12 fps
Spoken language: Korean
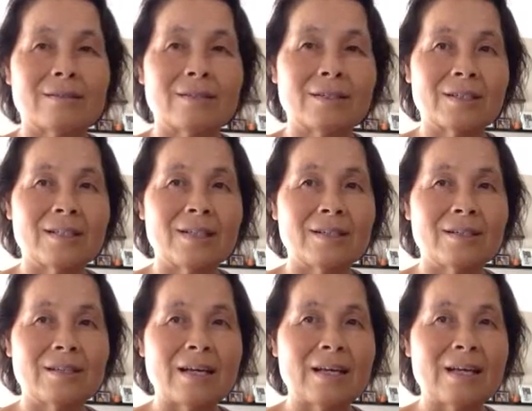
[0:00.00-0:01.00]

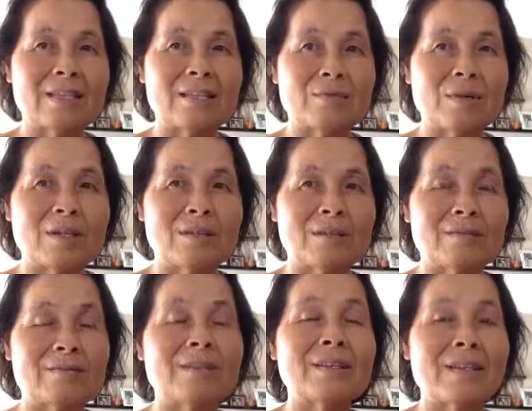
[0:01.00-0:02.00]
적지는 않았지만
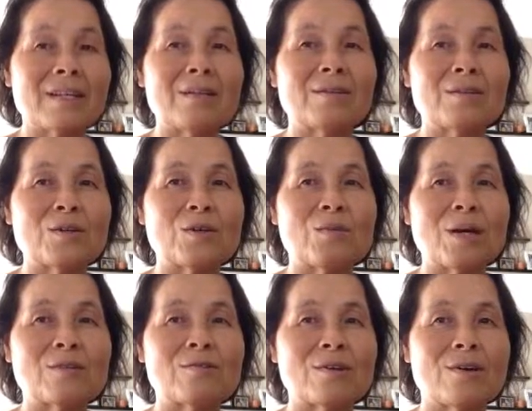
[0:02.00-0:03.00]
옛날에는
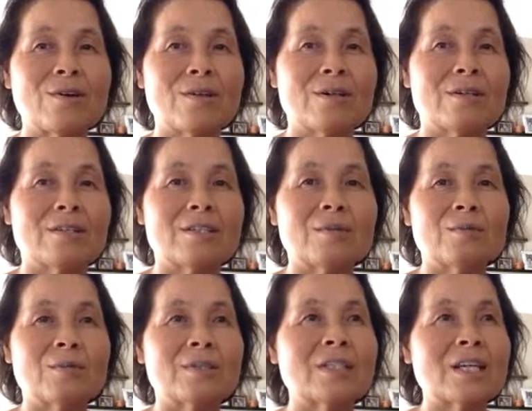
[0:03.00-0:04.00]
적어봤고요.
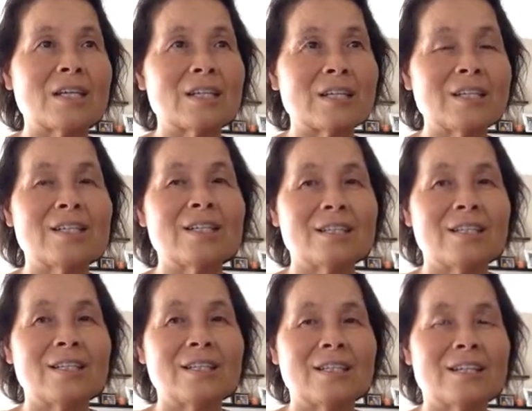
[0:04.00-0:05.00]
지금은 그냥 읽,
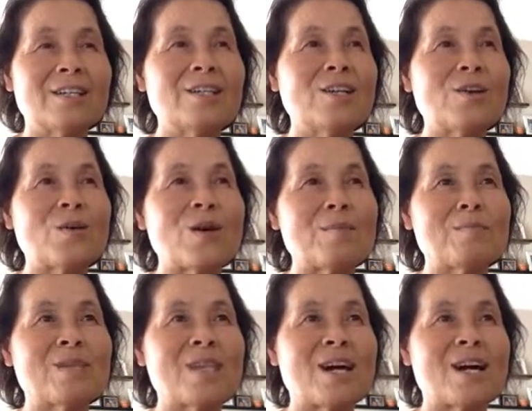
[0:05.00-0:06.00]
읽으려고
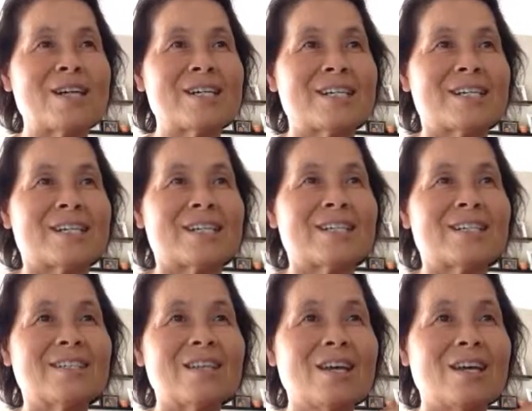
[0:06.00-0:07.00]
합니다.
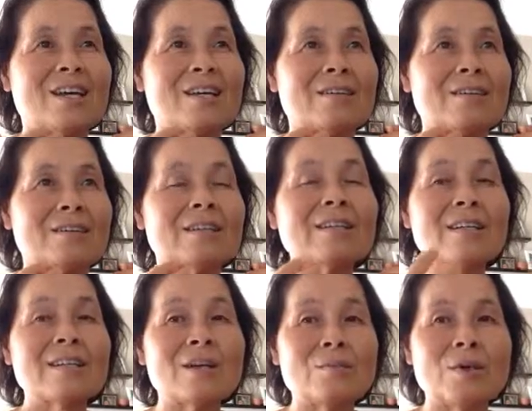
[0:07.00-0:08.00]
그런데
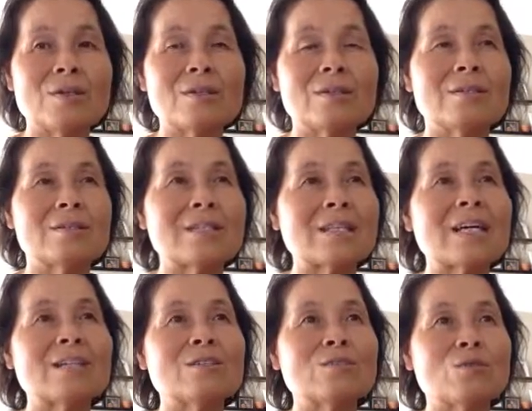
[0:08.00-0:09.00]
읽게 되면은
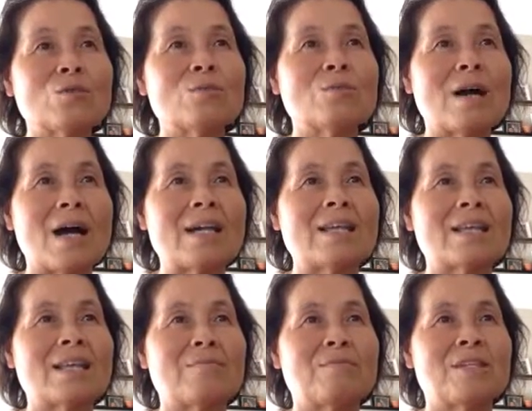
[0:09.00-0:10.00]
일단은 조금 알게
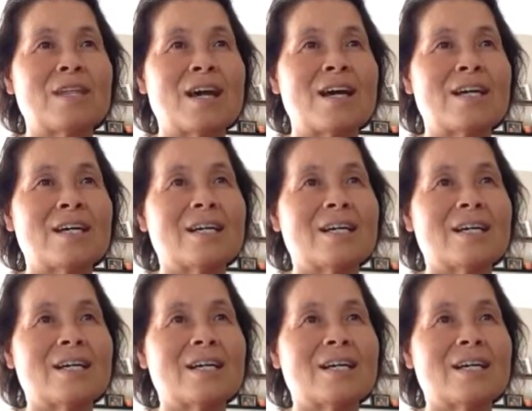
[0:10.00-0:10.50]
됩니다.